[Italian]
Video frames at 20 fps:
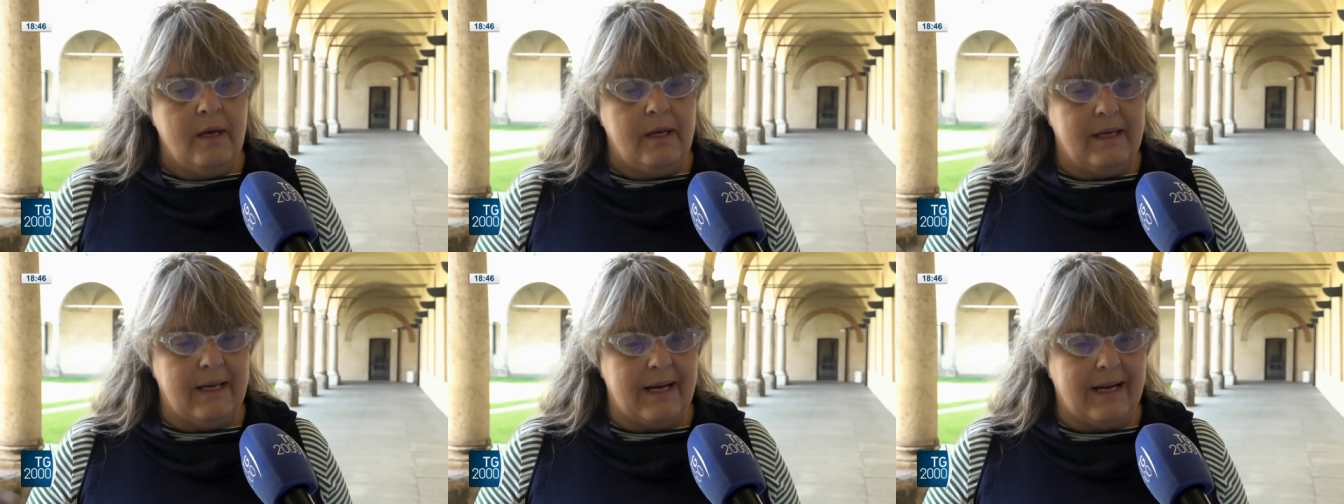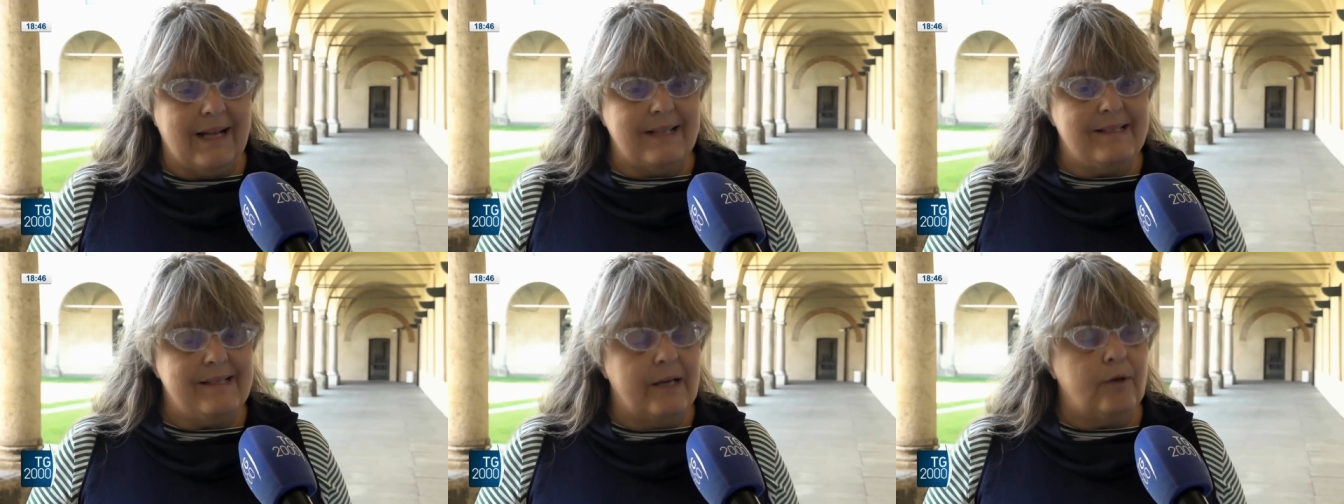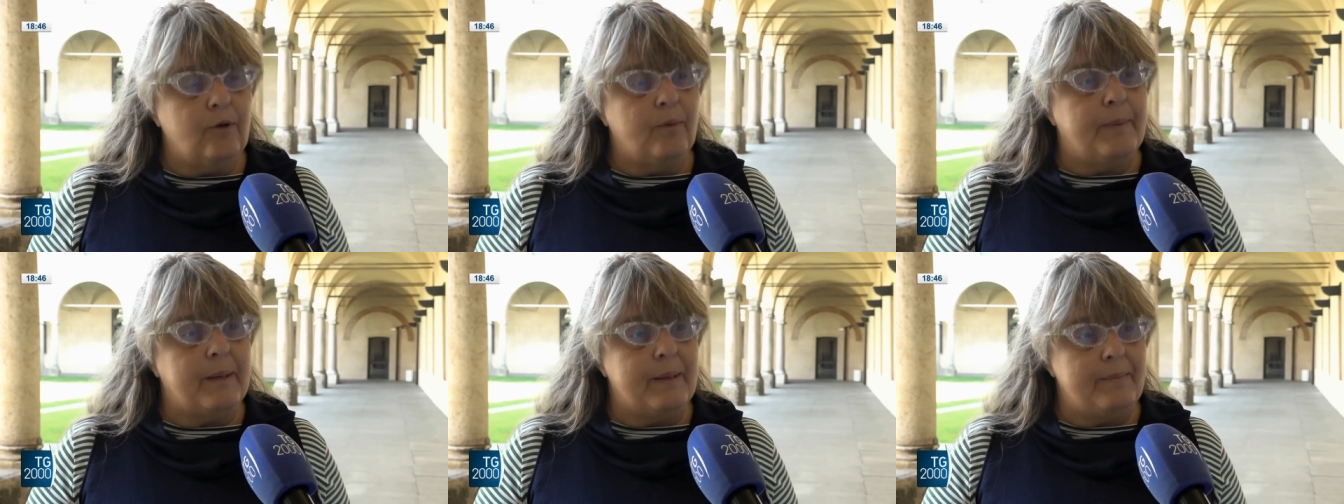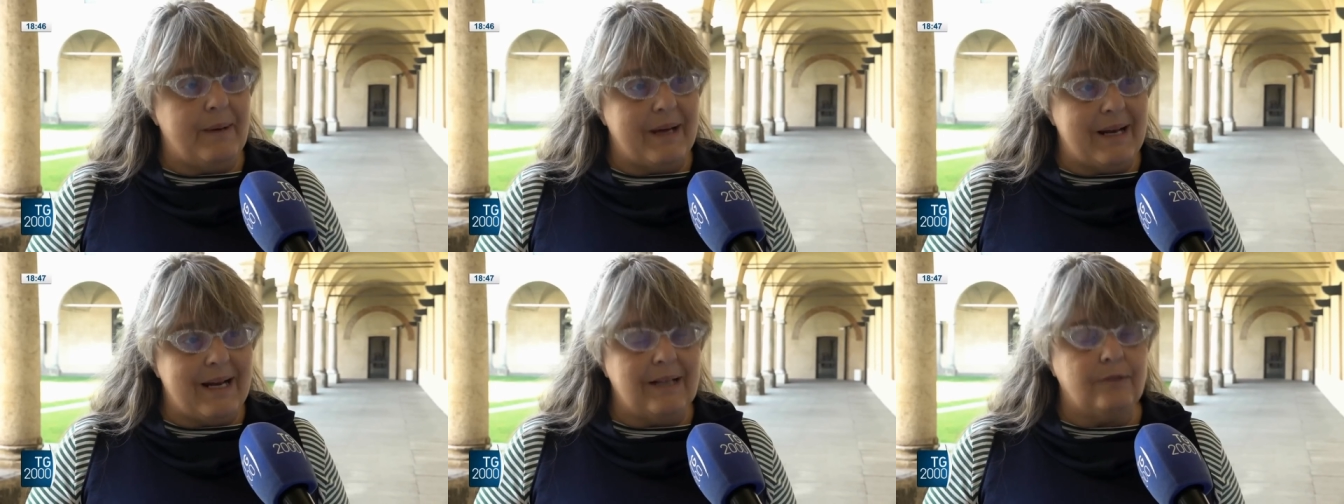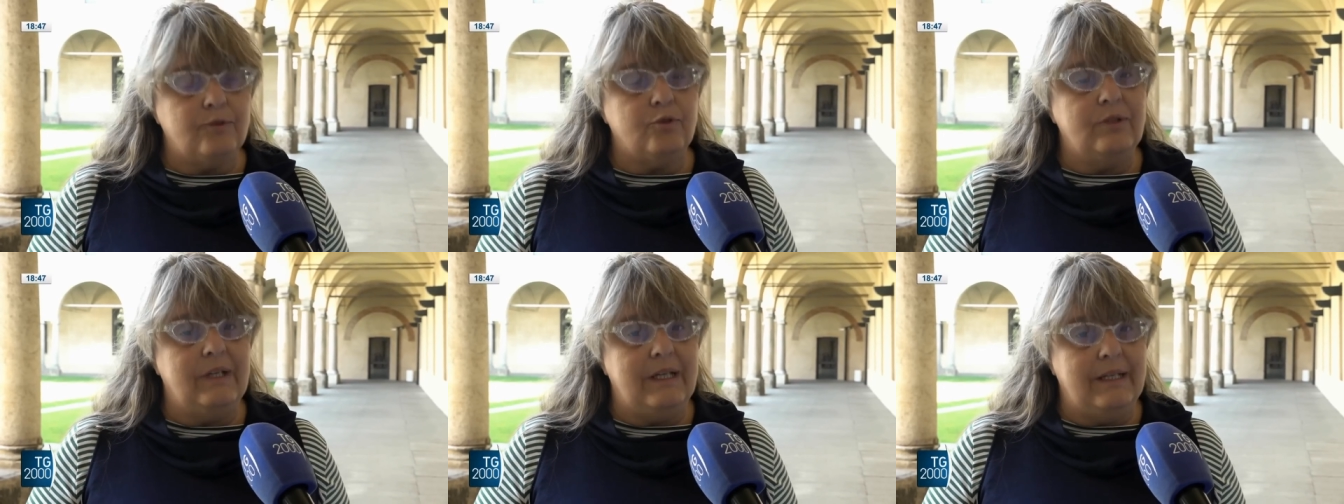I ragazzi hanno
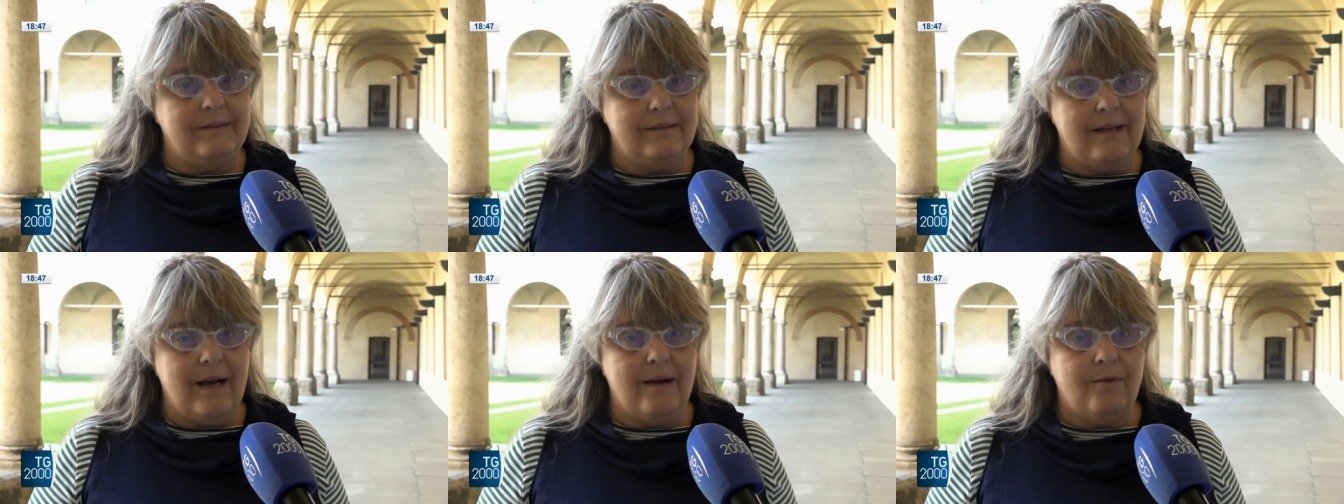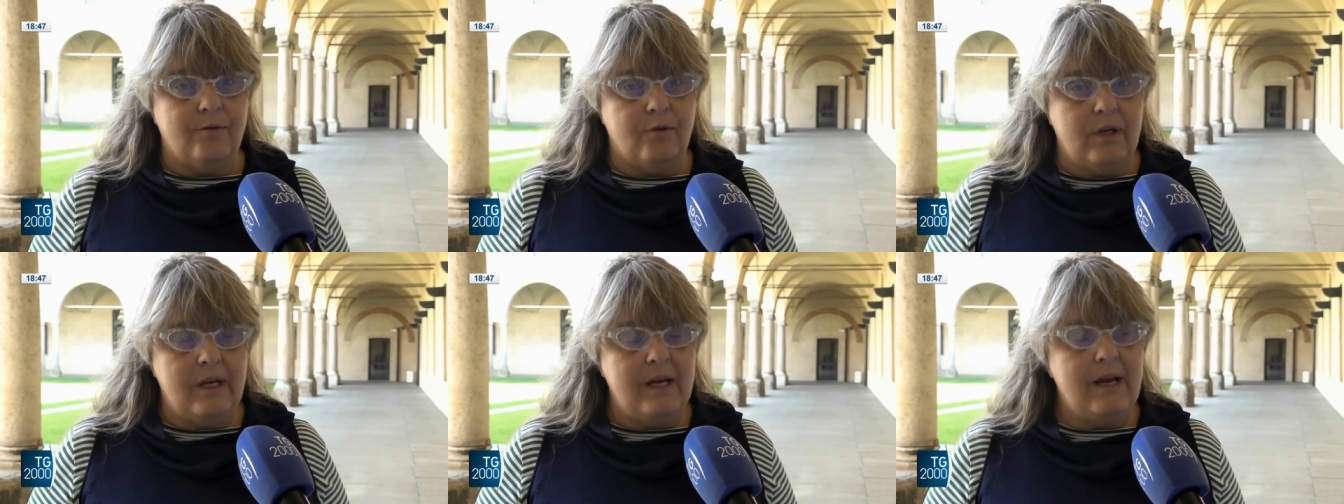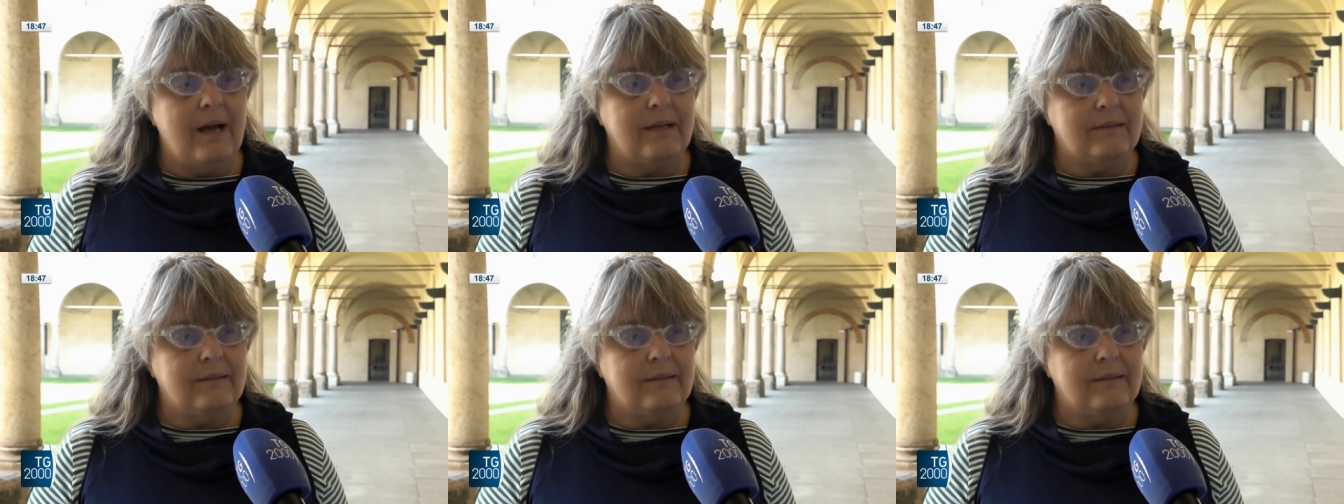preparato delle tavole